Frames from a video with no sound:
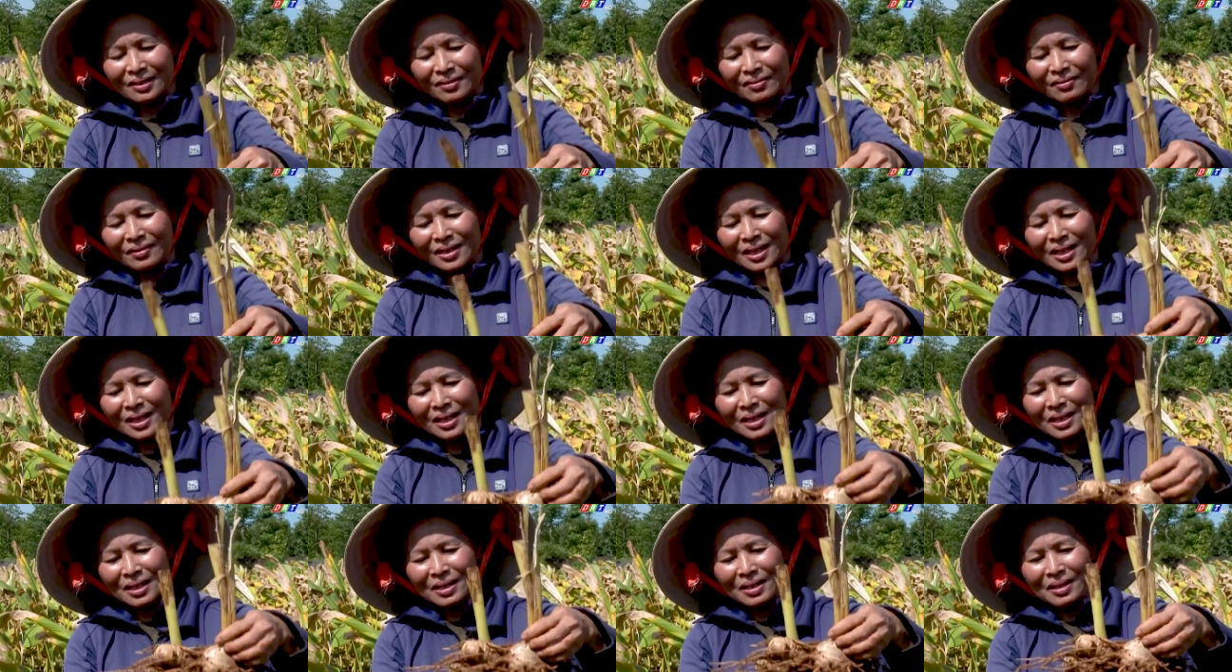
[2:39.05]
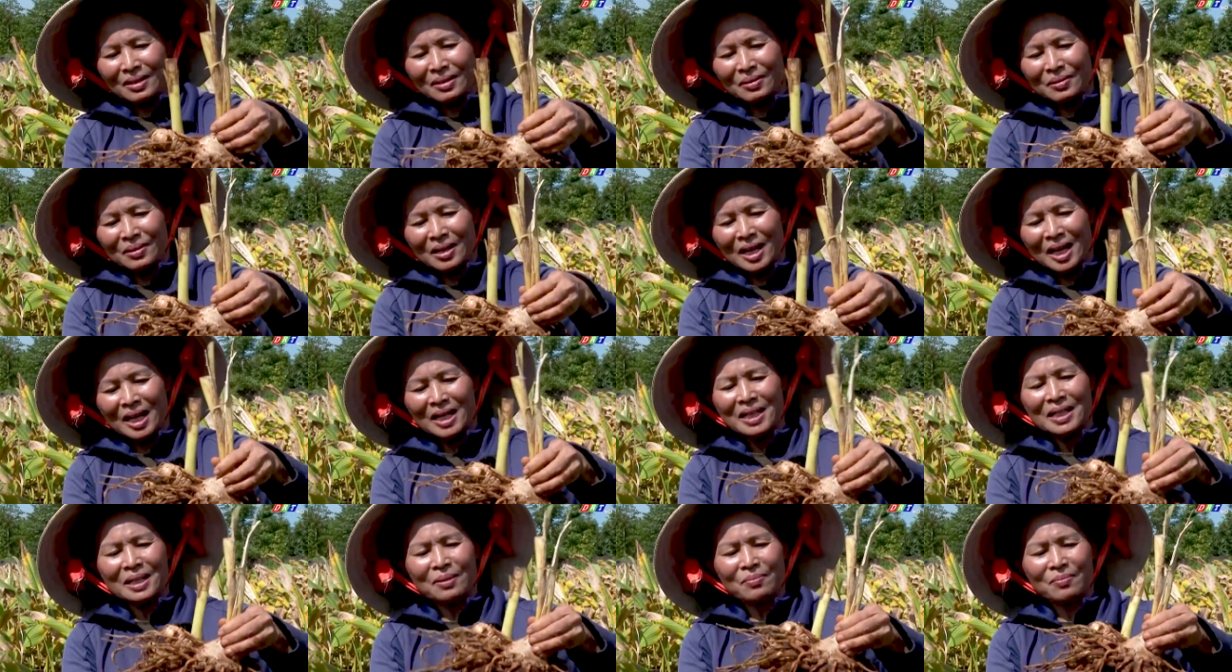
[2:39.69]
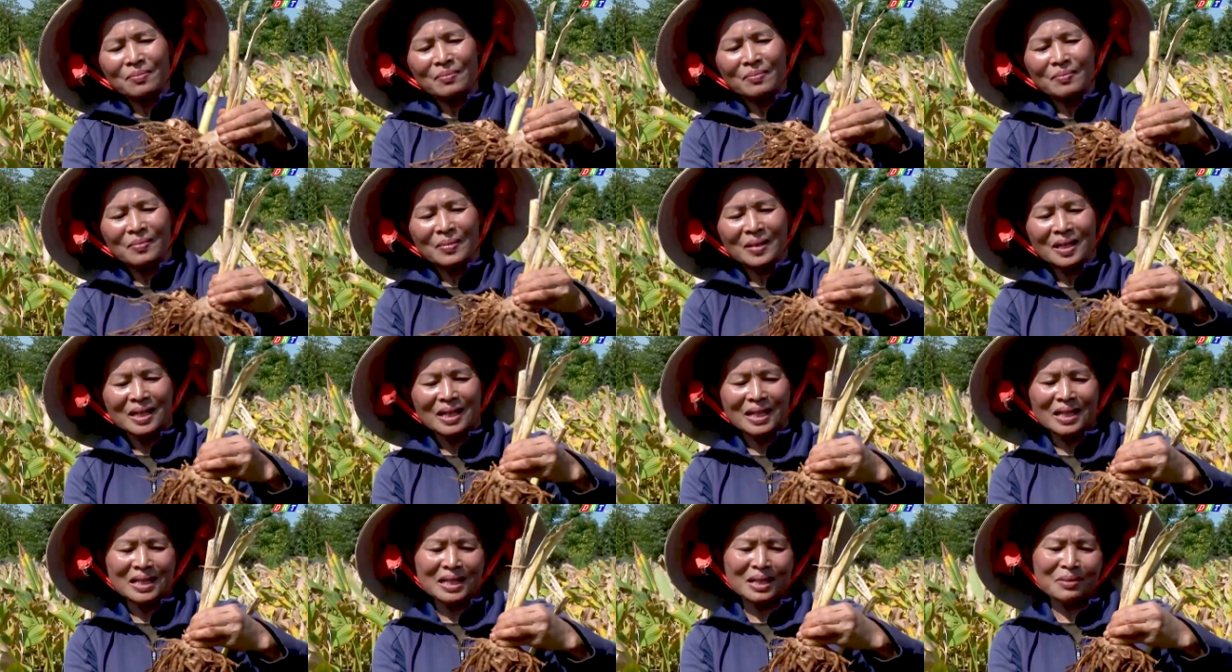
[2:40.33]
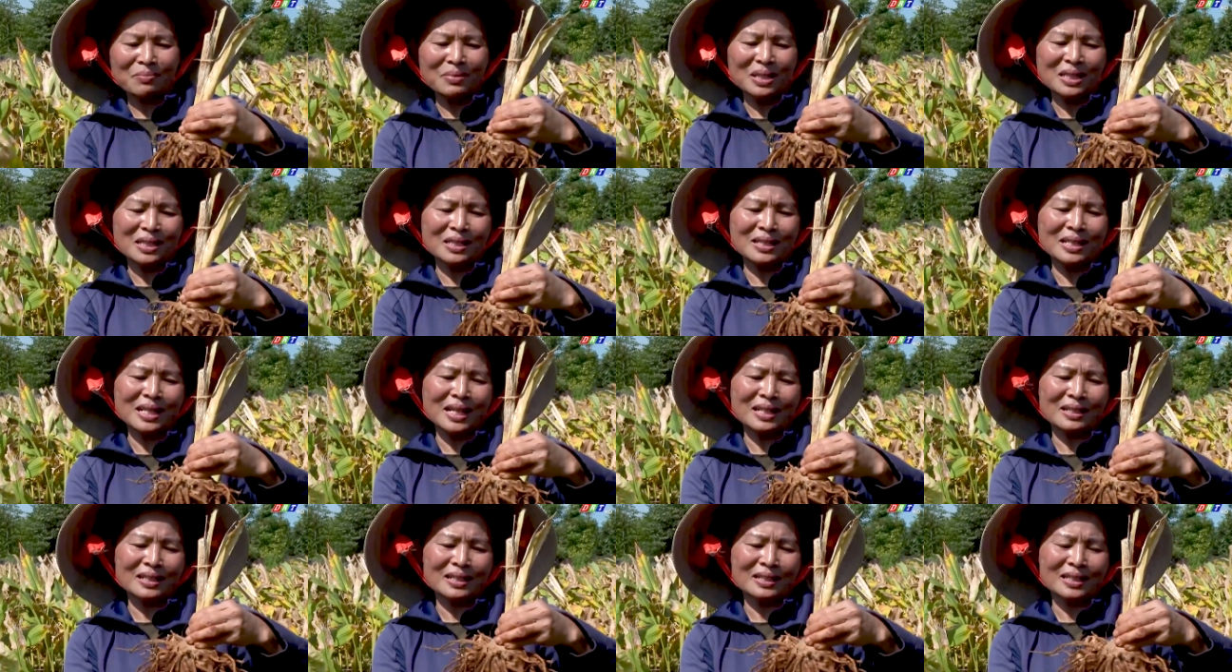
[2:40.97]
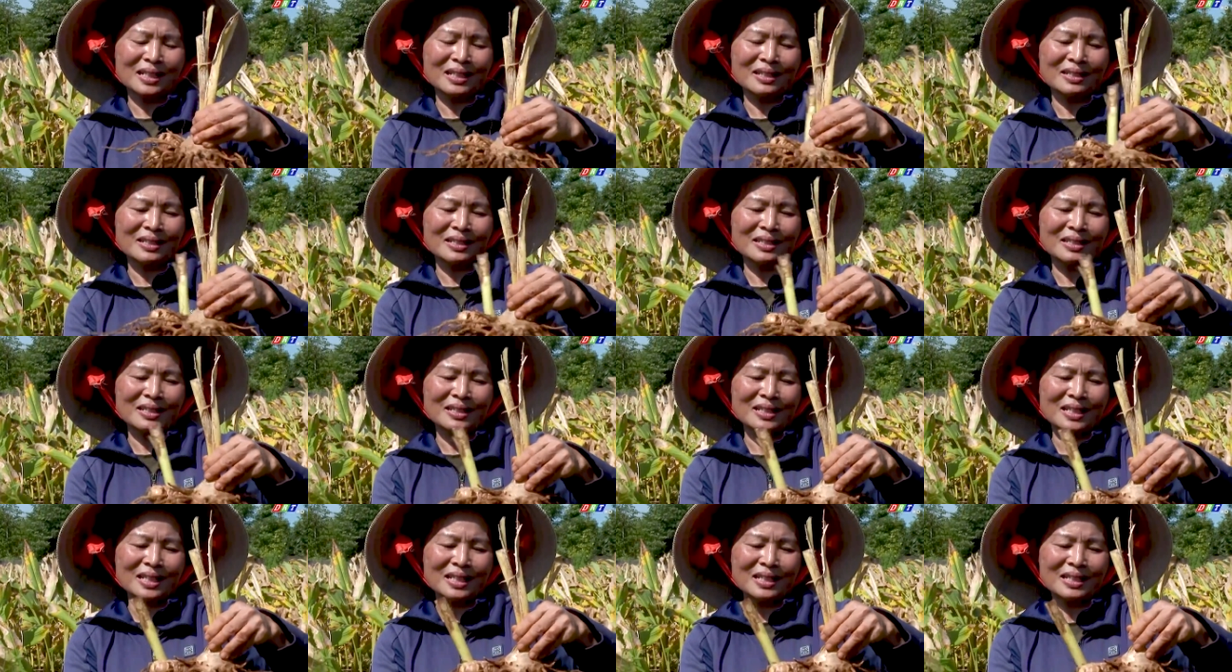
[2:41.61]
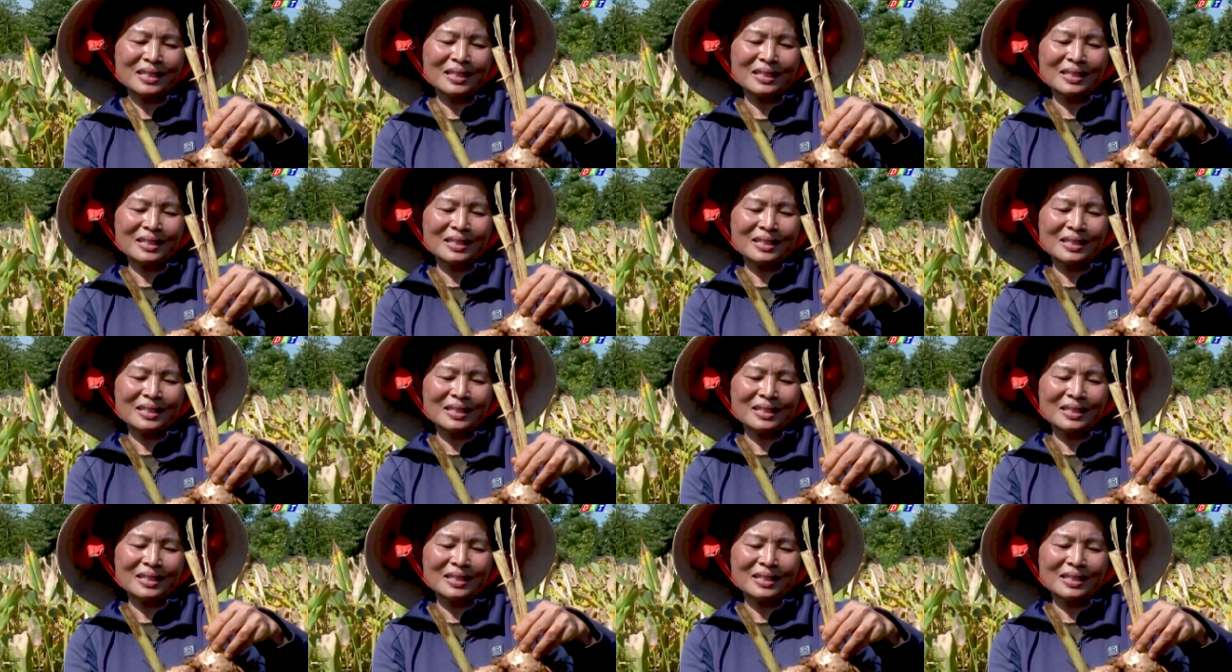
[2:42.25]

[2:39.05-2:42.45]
Và hai năm mà chỉ đạt được sản lượng như này.